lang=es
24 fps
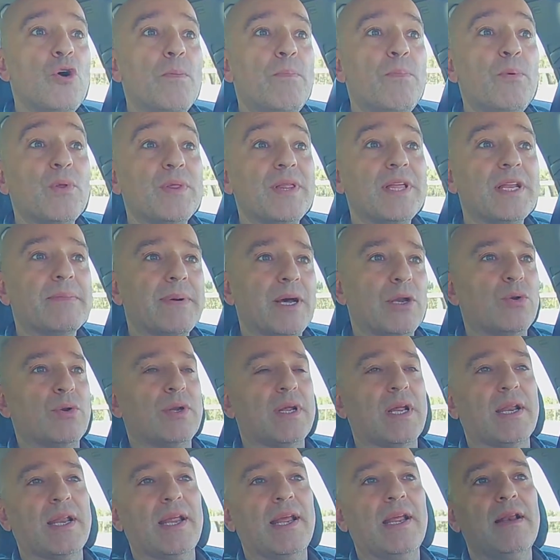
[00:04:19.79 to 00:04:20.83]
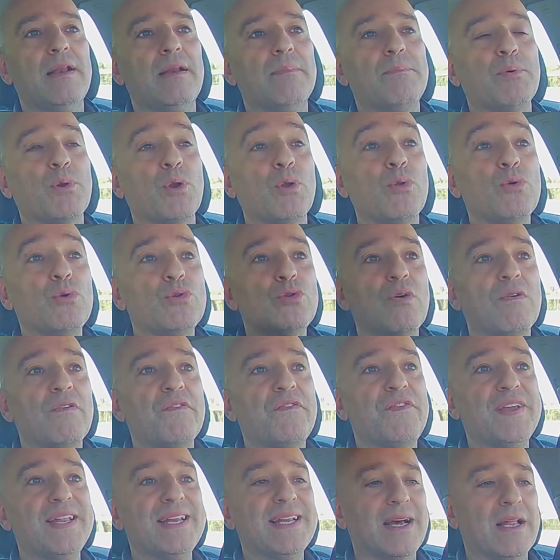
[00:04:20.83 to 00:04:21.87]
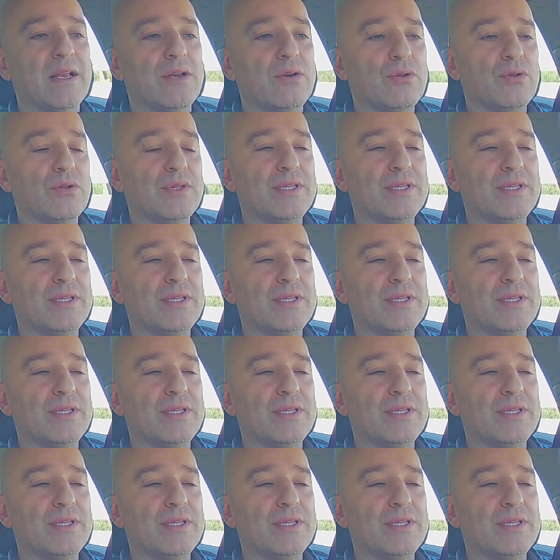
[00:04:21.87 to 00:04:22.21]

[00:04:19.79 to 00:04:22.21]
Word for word: poder valorar el producto final, ¿no?